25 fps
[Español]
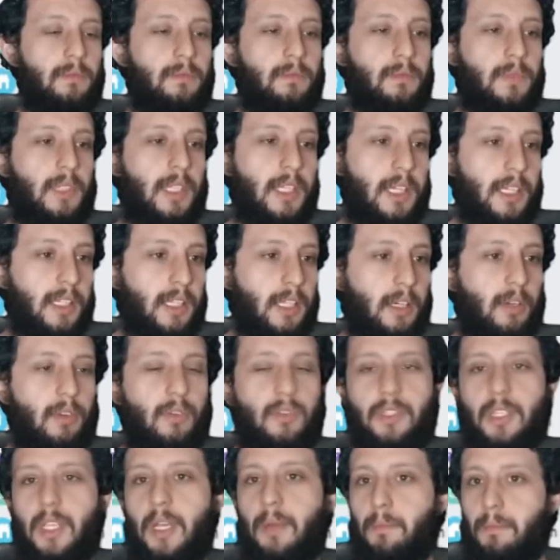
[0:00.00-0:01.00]
¿Tenés tal
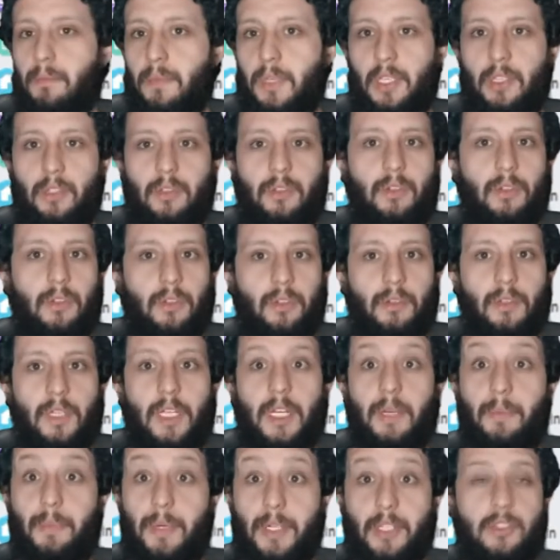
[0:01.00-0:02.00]
cosa? Visto.
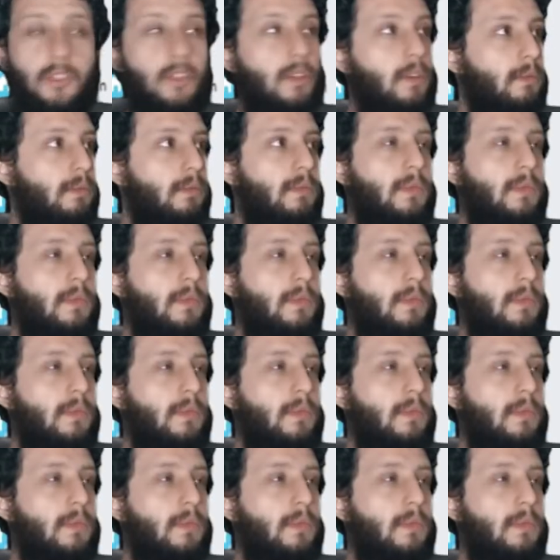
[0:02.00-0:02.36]
El precio